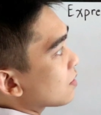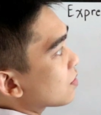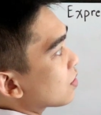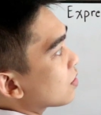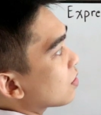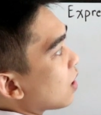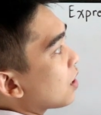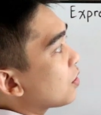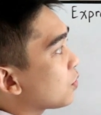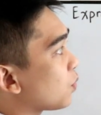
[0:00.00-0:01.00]
So, ang
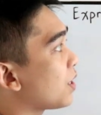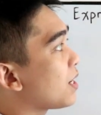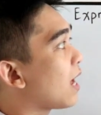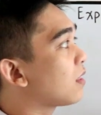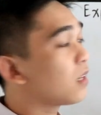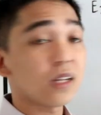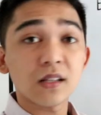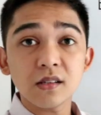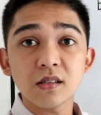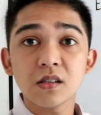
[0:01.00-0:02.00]
root word natin
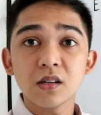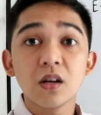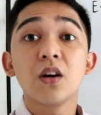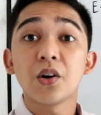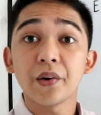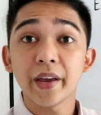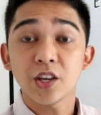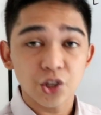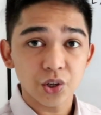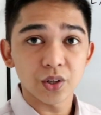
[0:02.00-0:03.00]
is
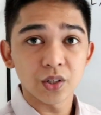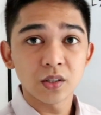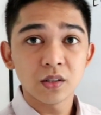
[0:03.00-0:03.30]
ratio.